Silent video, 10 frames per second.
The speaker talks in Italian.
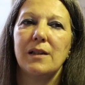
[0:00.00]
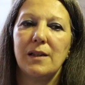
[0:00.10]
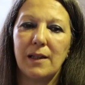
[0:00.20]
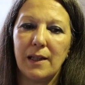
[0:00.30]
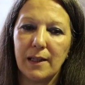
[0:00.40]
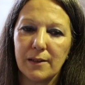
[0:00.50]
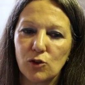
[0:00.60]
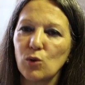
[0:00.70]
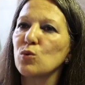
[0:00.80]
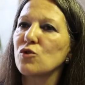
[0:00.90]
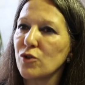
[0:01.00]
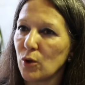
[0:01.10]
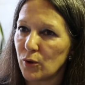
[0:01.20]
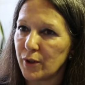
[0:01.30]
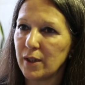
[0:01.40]
eh,
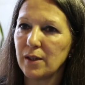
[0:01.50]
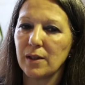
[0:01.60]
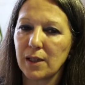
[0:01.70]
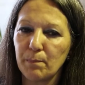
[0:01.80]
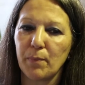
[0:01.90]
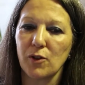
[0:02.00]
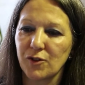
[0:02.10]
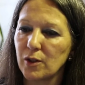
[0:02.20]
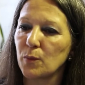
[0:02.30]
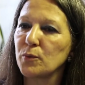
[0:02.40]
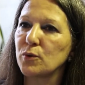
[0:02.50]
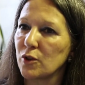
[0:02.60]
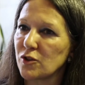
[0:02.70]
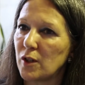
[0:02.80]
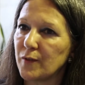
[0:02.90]
soluzioni che possano appunto
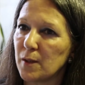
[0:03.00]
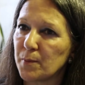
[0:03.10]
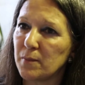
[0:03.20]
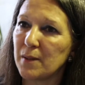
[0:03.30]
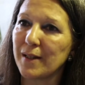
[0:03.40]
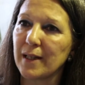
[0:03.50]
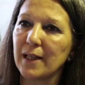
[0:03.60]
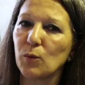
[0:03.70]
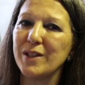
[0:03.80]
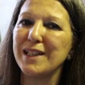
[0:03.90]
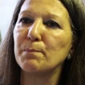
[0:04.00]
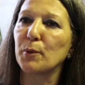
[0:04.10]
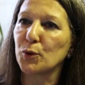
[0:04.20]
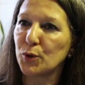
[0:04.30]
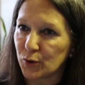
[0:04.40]
risolvere il problema e quindi i
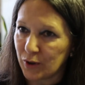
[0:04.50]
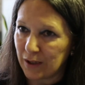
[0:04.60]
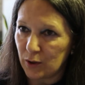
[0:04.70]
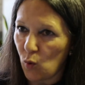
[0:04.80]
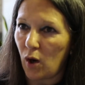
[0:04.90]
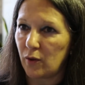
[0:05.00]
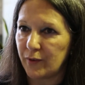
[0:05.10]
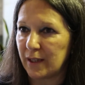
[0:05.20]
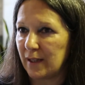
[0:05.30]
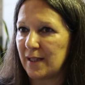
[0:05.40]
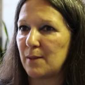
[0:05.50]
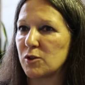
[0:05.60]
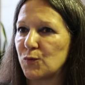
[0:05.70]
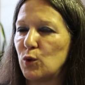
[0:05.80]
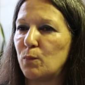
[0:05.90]
prodotti nuovi che andiamo
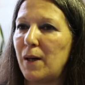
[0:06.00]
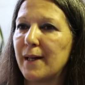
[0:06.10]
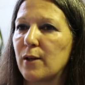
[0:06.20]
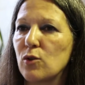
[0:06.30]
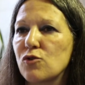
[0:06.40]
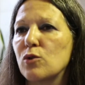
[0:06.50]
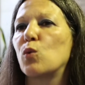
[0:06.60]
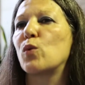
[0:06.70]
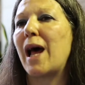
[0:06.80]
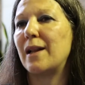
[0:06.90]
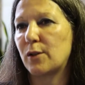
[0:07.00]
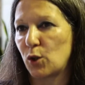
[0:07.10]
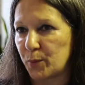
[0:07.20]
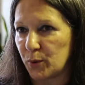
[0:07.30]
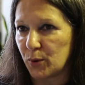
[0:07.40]
a sviluppare non sono un
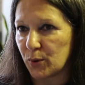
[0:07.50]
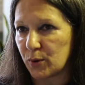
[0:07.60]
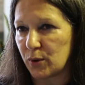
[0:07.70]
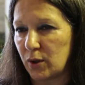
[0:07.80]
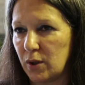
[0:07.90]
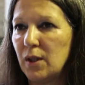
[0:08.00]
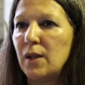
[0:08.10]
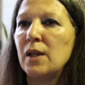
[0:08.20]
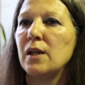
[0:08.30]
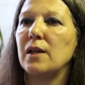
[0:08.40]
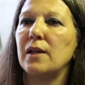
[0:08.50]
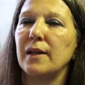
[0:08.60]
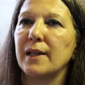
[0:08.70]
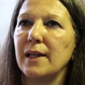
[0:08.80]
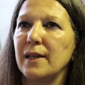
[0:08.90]
altro prodotto
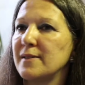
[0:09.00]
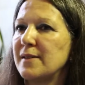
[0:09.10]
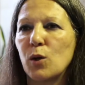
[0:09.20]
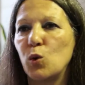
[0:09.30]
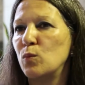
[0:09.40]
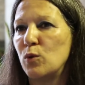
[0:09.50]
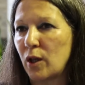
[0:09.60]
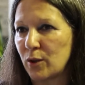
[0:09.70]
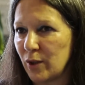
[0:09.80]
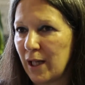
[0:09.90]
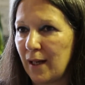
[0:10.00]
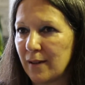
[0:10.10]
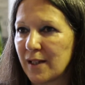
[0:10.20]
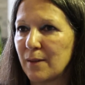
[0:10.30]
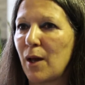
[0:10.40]
eh, che si accumula con gli
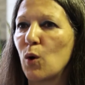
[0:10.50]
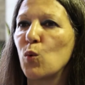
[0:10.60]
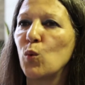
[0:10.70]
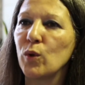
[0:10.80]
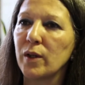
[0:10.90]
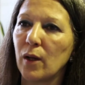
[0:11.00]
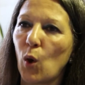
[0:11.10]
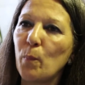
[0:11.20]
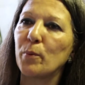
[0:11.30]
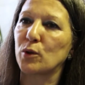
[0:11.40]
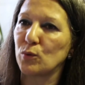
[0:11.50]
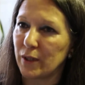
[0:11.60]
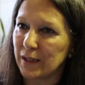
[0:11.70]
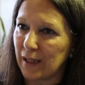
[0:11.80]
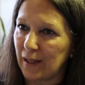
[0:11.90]
altri, ma è
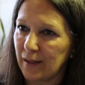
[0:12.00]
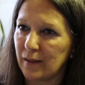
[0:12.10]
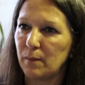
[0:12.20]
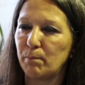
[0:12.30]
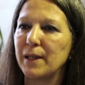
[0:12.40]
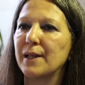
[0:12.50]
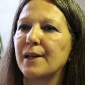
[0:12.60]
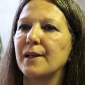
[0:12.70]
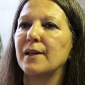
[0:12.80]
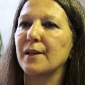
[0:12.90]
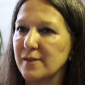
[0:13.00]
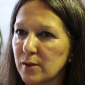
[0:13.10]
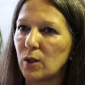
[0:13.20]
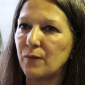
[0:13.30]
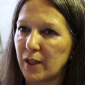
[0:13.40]
un'opportunità un per
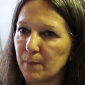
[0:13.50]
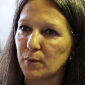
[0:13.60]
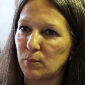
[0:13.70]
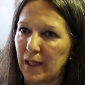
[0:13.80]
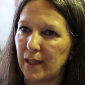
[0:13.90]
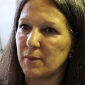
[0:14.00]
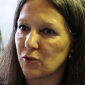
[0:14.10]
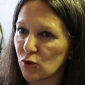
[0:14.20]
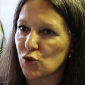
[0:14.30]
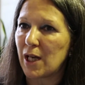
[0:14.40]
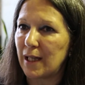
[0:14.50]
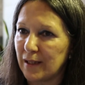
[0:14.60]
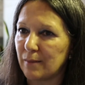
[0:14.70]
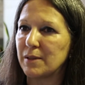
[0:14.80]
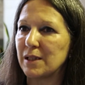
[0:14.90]
risolvere problemi
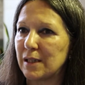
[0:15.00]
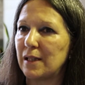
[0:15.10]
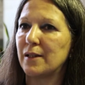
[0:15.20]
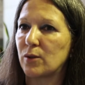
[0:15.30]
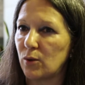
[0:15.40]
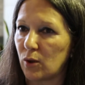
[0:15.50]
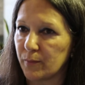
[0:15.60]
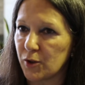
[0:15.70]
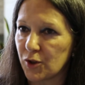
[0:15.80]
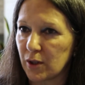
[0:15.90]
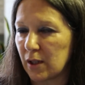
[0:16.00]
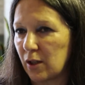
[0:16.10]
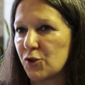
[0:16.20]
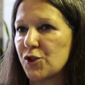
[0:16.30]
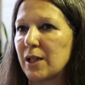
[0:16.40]
sociali, ambientali e economici nella
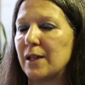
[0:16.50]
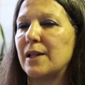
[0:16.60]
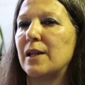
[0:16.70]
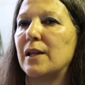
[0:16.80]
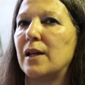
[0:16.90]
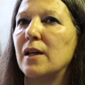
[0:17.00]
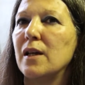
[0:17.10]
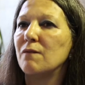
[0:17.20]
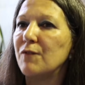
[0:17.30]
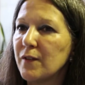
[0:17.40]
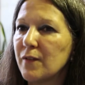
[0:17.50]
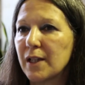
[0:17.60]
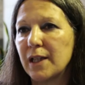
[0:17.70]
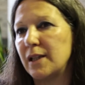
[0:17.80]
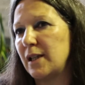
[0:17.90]
logica del
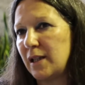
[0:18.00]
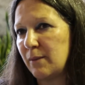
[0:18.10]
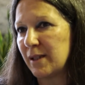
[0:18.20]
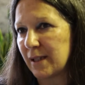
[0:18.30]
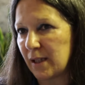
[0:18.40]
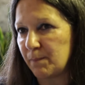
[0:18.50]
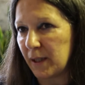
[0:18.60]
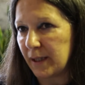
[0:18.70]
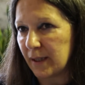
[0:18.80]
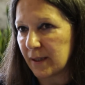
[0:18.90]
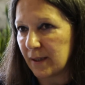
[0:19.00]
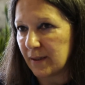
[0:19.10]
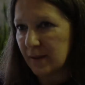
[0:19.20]
vivere nel limite del pianeta.